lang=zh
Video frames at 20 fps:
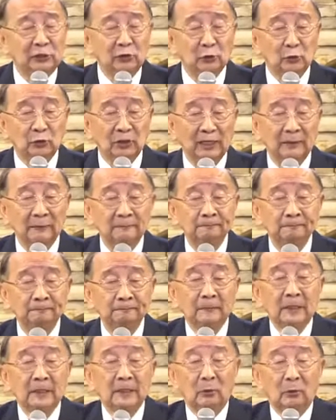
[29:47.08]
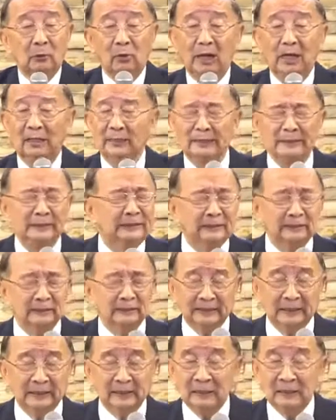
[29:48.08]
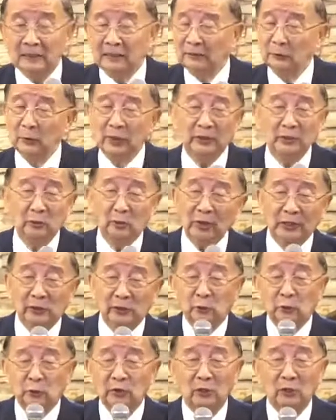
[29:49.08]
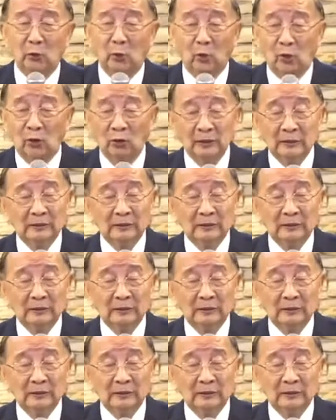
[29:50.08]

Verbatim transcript: 主了，哇，很热心，愿意为主而活，